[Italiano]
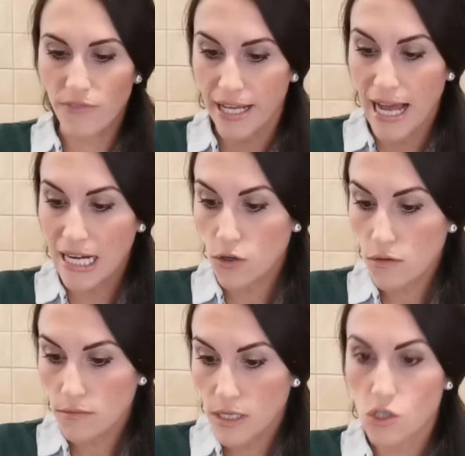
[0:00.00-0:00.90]

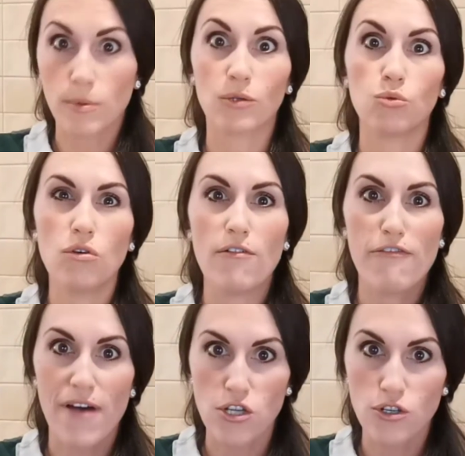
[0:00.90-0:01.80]
vegano e soprattutto
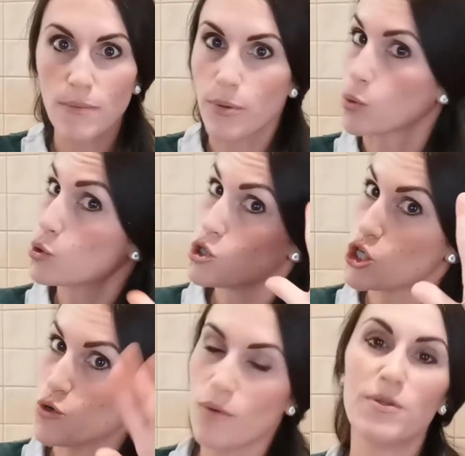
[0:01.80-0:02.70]
facile, pronto in
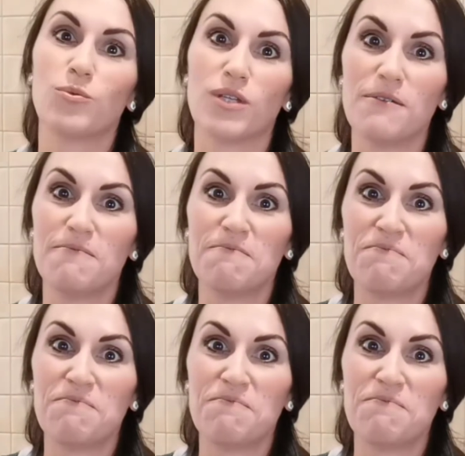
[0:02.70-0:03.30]
5 minuti.